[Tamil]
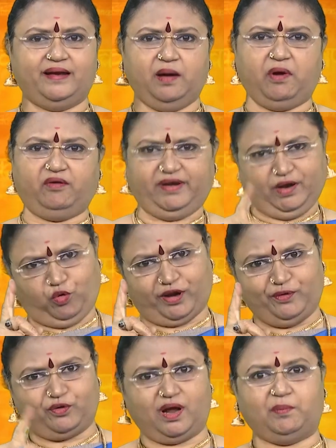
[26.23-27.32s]
நாமாவளினா ஒரே
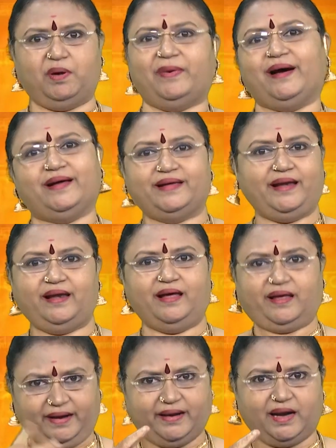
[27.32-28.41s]
ஒரு நாமம்மா இல்லை
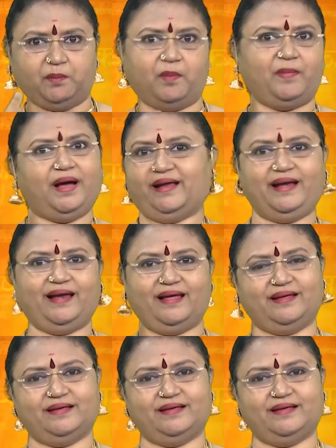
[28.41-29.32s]
ரெண்டு நாமம்மா இல்லை